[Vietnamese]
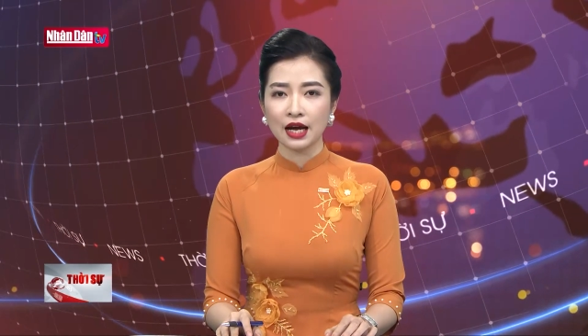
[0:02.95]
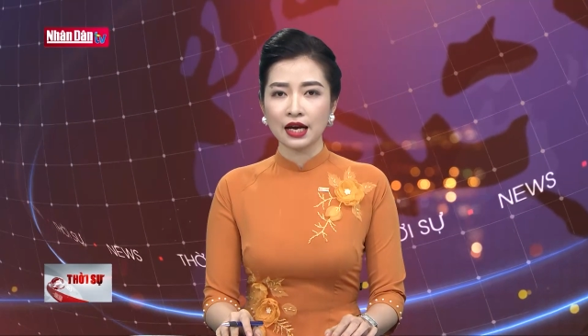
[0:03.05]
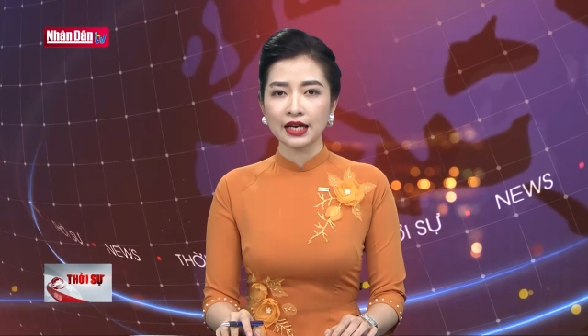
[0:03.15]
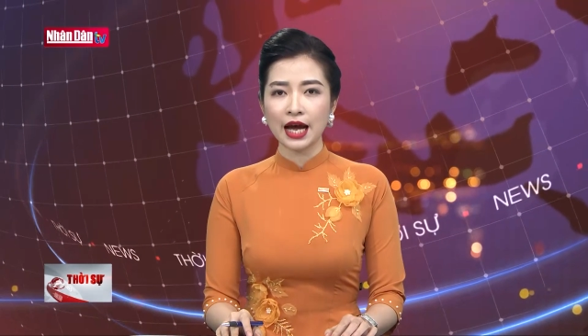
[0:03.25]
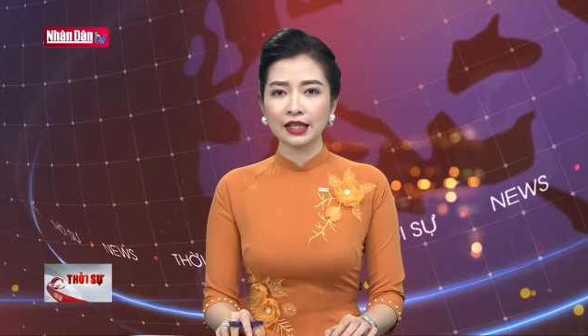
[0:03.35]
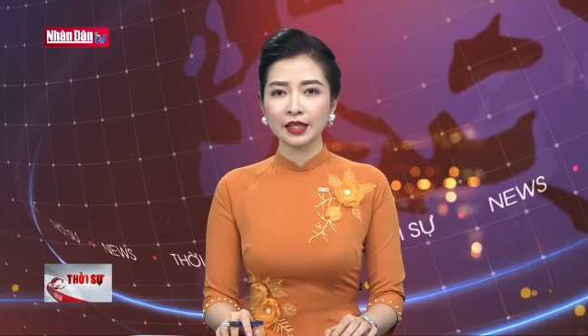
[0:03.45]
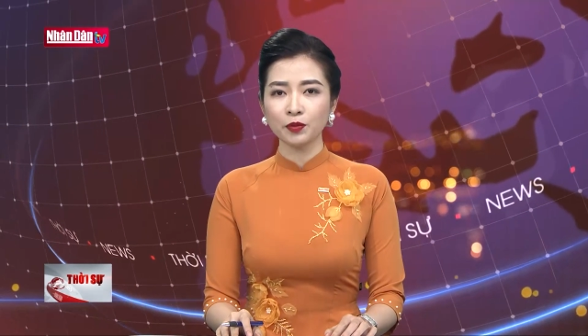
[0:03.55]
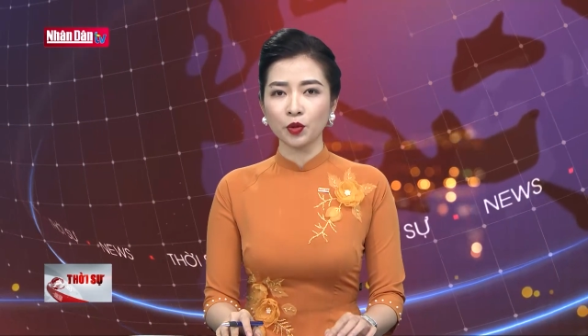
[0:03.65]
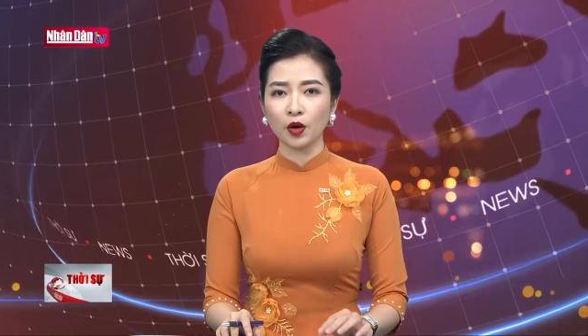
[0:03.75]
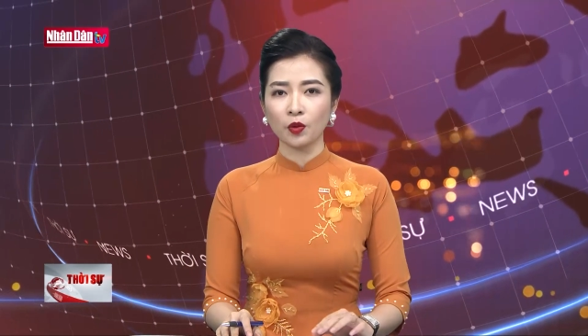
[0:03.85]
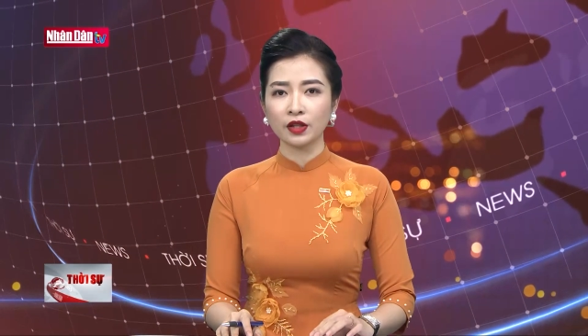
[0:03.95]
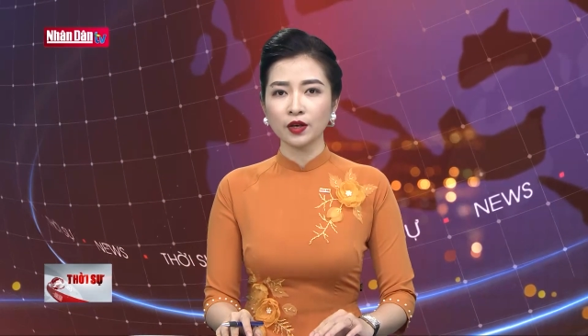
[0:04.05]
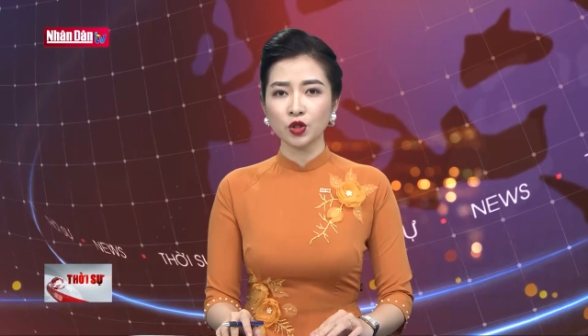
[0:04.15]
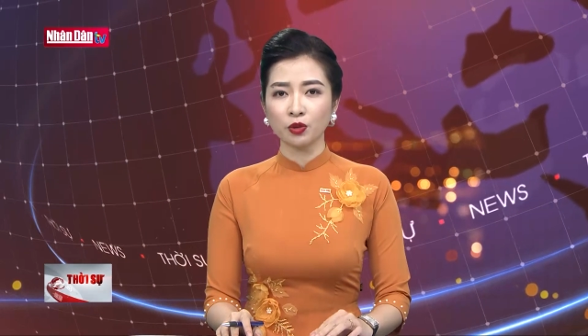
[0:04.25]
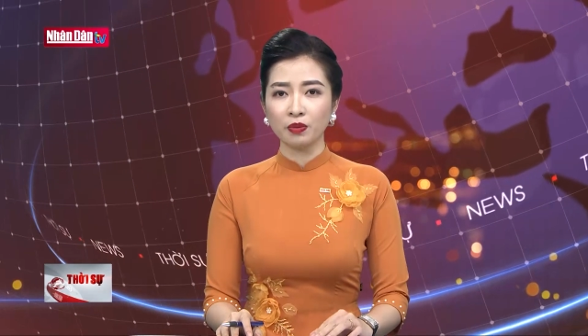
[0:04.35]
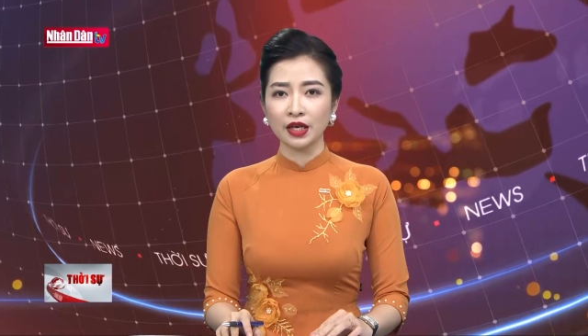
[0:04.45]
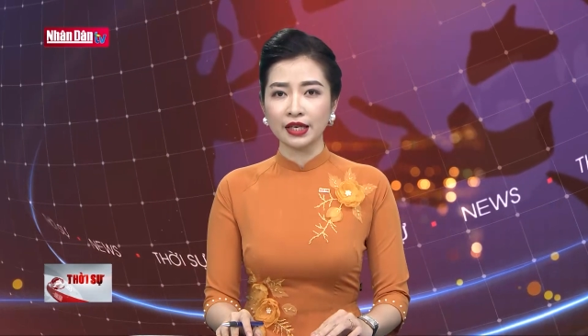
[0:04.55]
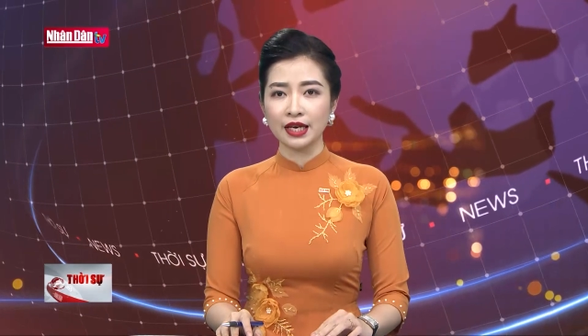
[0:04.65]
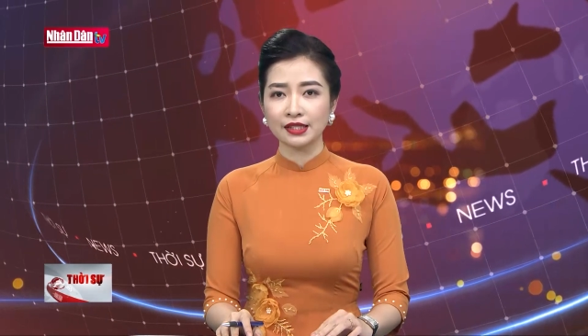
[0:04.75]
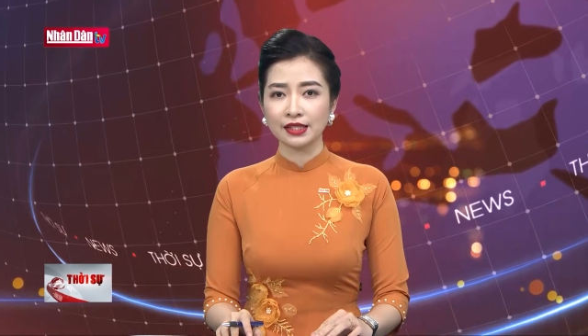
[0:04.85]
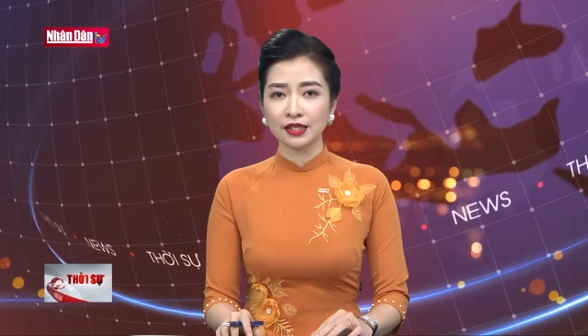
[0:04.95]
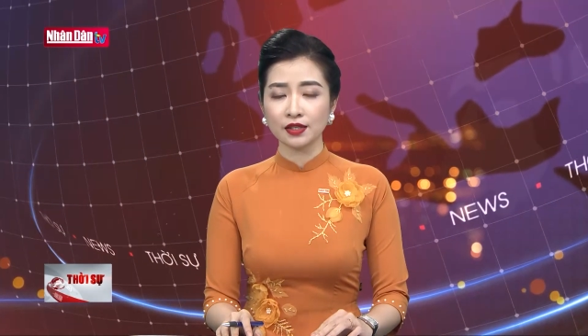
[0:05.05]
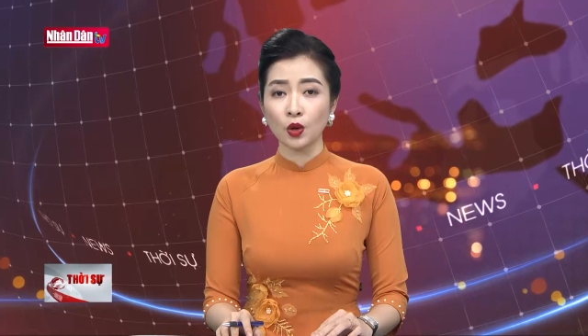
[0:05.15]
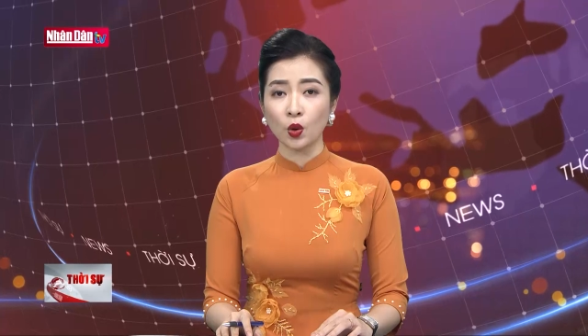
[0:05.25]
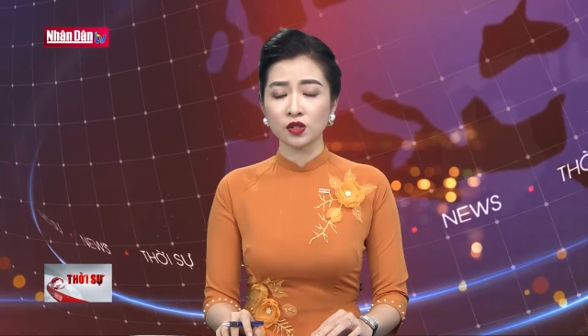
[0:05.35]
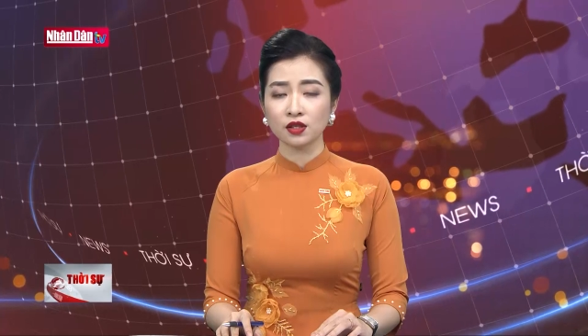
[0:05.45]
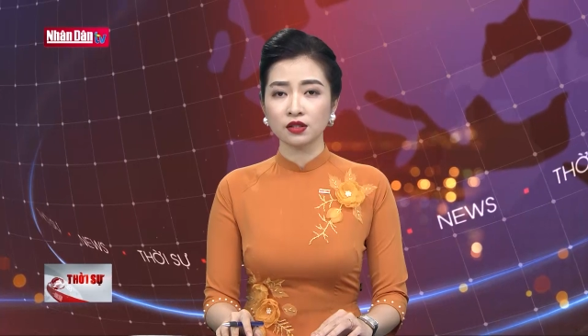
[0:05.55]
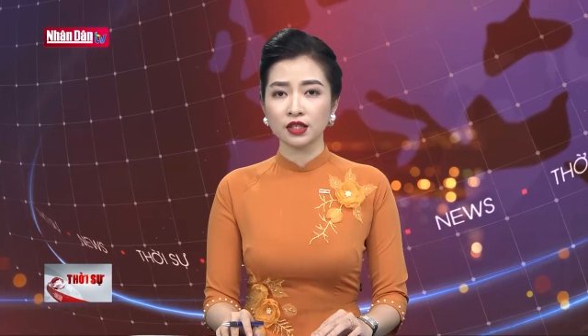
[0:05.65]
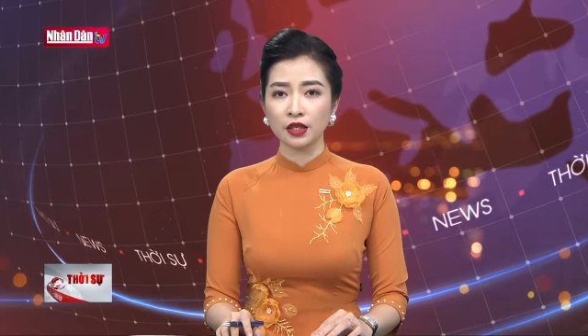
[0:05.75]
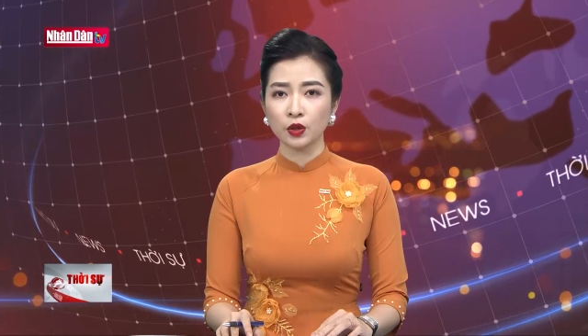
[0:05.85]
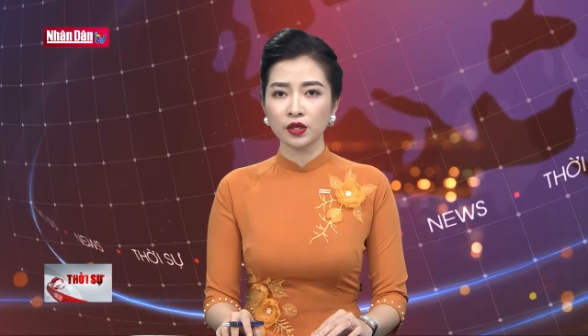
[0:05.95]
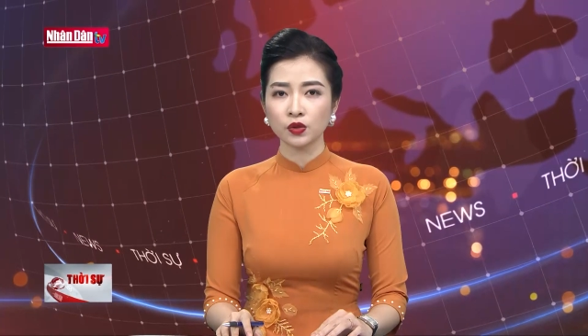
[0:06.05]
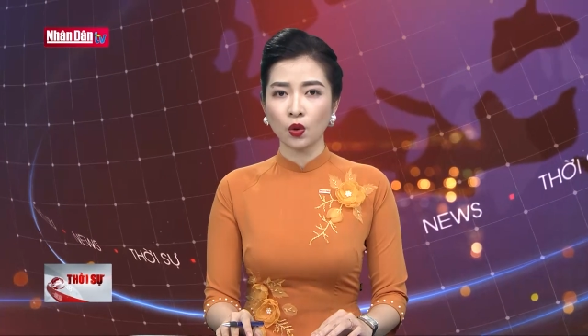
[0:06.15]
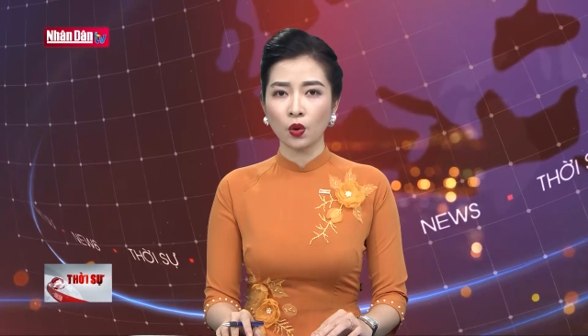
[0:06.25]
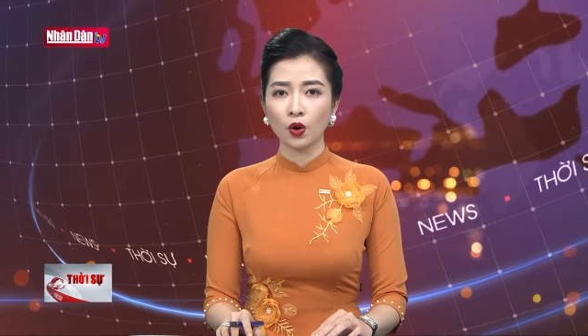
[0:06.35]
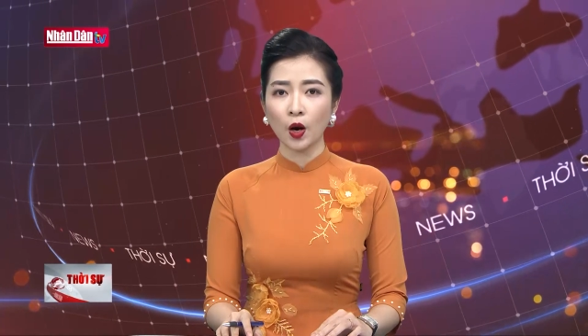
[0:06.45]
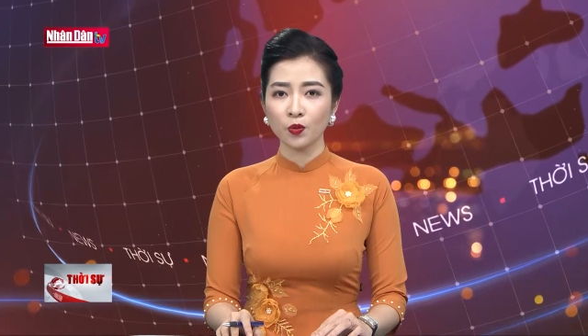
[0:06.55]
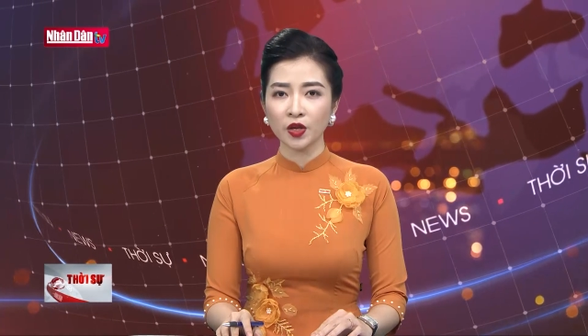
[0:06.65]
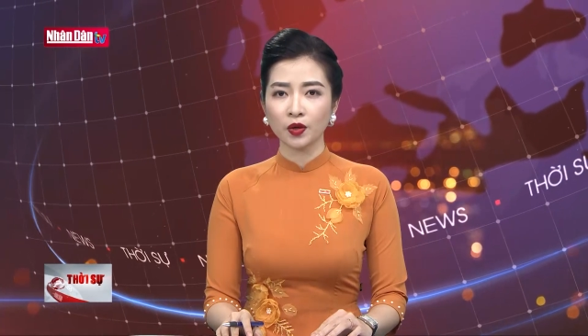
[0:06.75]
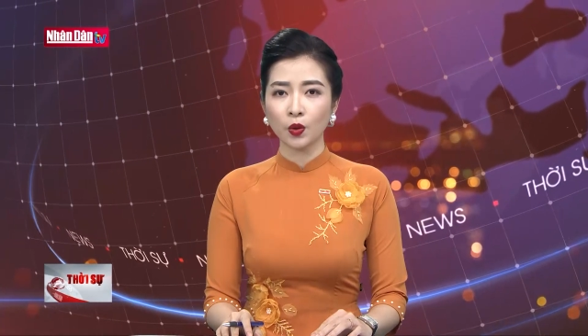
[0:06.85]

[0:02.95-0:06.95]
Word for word: đang tiếp tục công tác chuẩn bị để xây dựng hồ sơ trình UNESCO công nhận